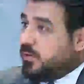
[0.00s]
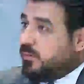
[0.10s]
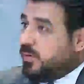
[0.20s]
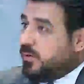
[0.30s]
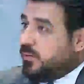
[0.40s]

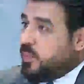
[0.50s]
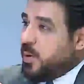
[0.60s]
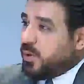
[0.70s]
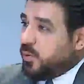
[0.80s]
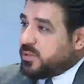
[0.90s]

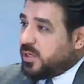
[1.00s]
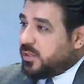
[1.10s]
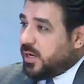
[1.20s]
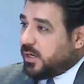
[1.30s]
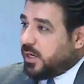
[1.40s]
ممثل وزير
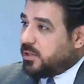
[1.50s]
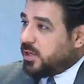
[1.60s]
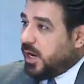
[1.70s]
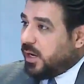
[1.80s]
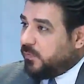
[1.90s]
الداخليه نعم.
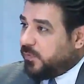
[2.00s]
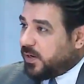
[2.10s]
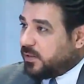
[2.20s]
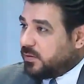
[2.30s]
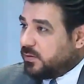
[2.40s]
للتعارف
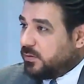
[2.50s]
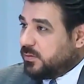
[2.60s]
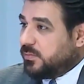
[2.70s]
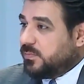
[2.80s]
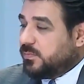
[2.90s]
فقط
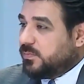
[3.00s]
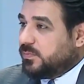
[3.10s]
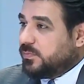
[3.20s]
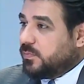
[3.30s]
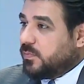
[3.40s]
للتعارف فيما
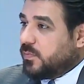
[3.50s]
بيناتهم